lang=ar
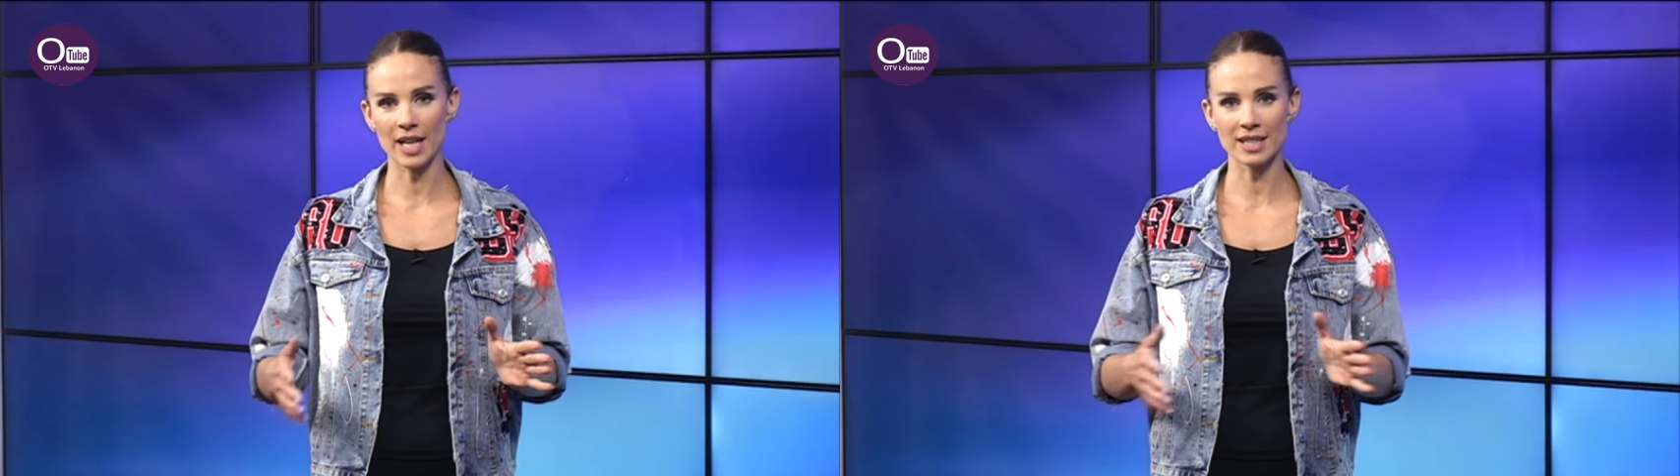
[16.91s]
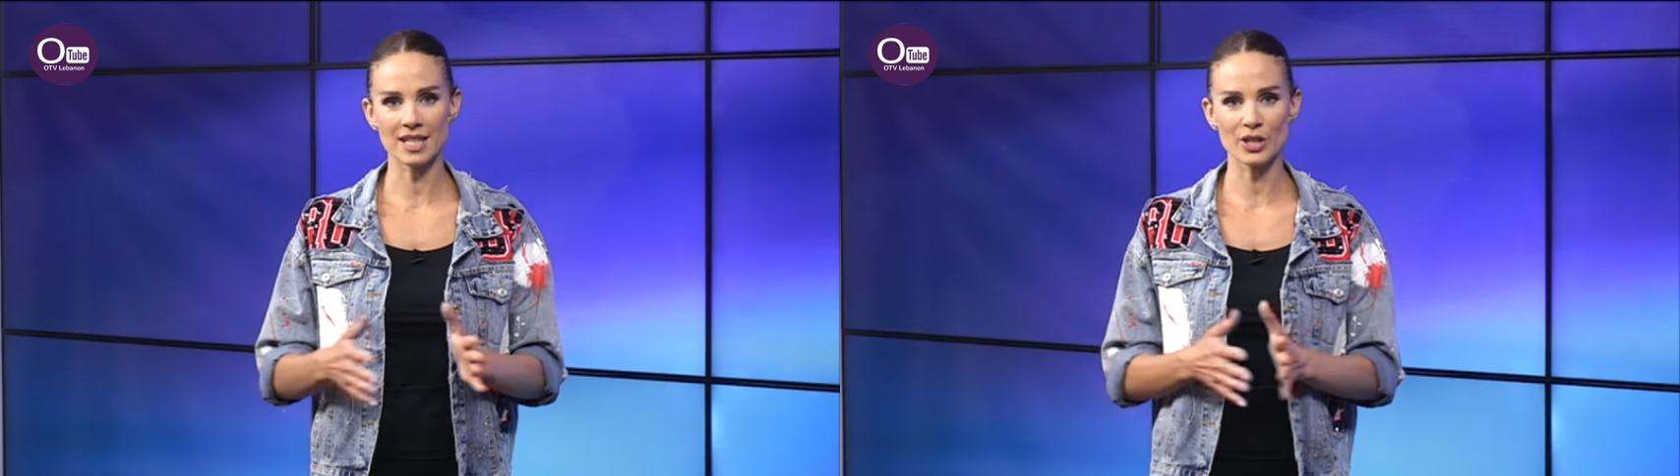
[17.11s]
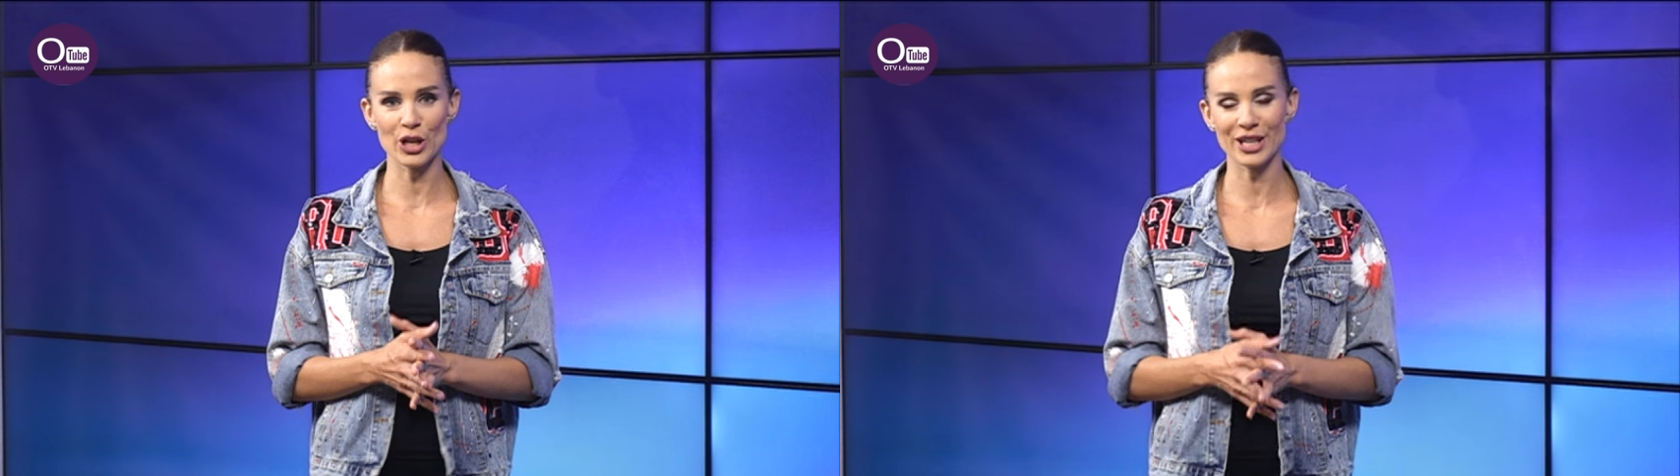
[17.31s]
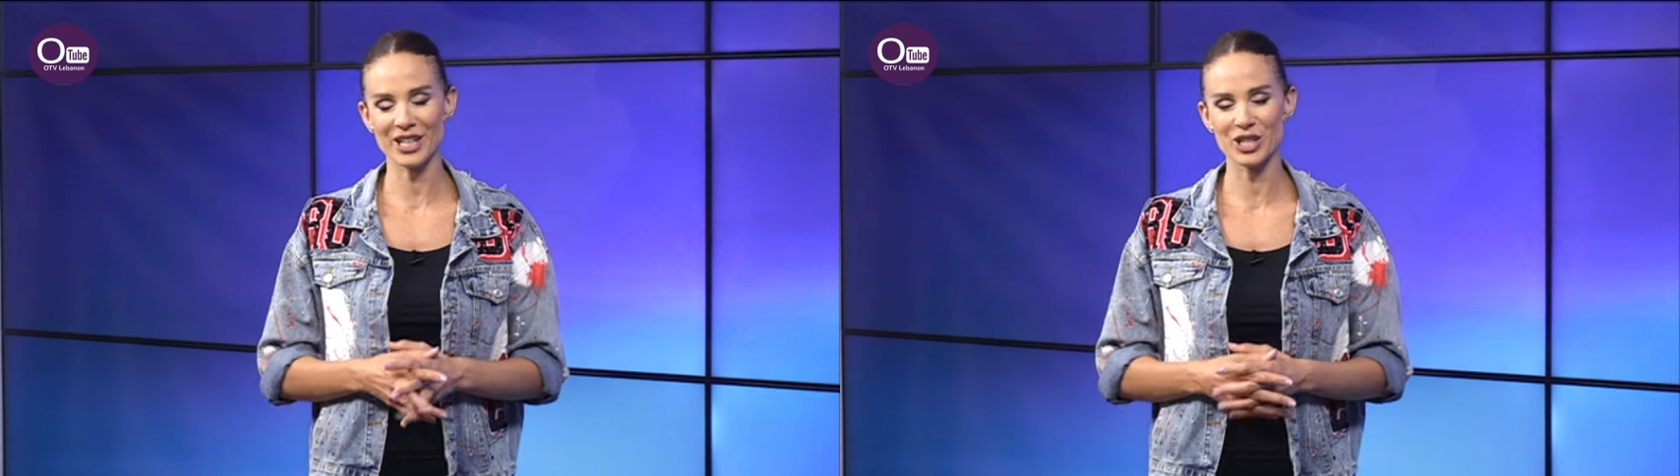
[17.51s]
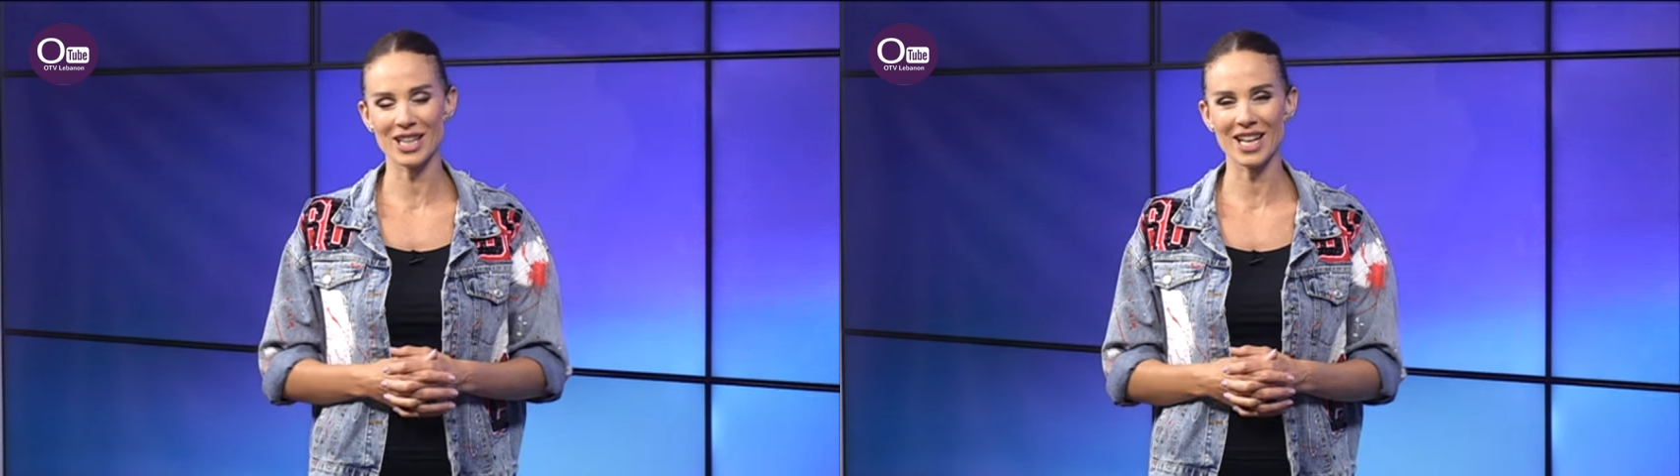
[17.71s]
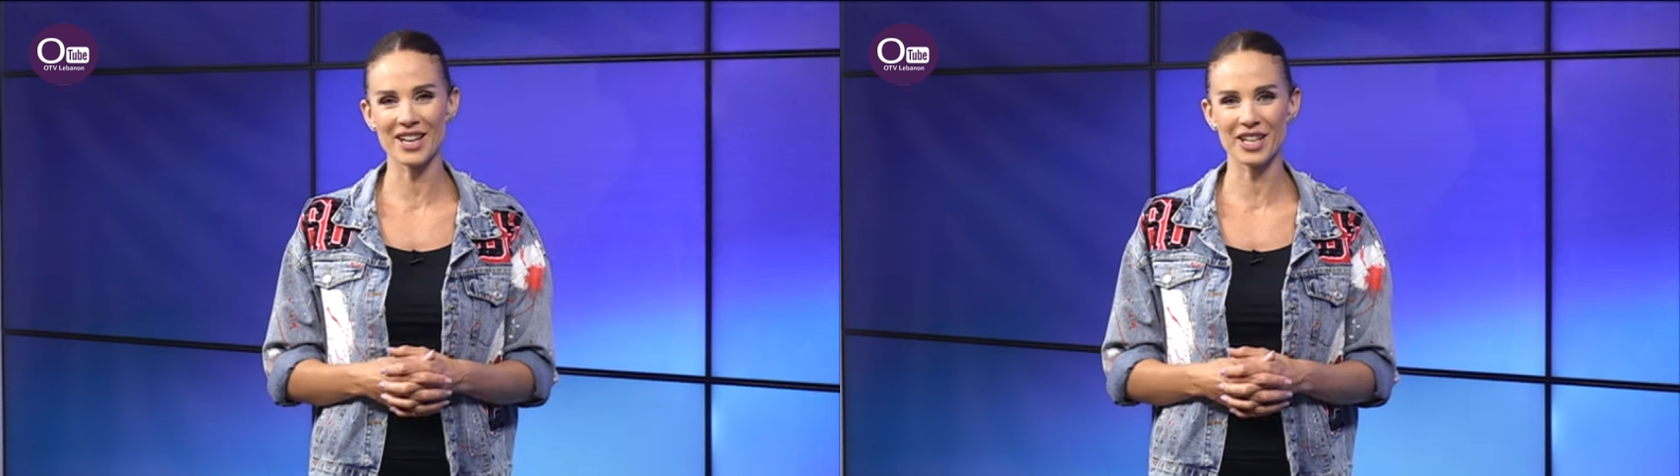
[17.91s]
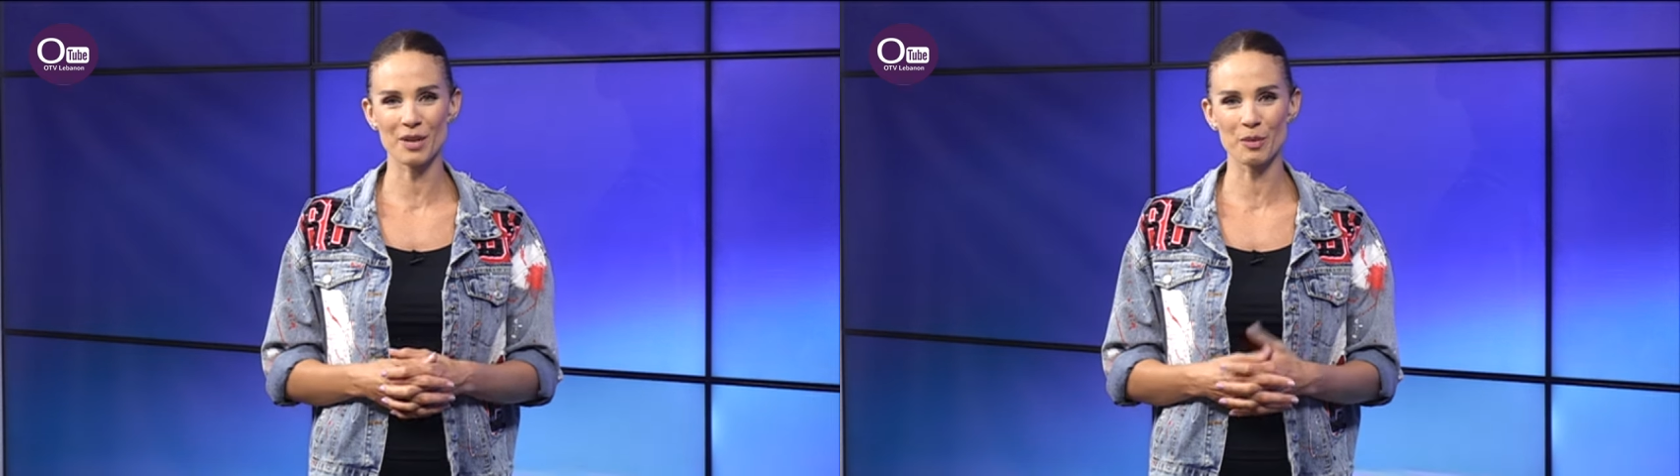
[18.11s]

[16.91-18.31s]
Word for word: رح تتسجل درجات الحراره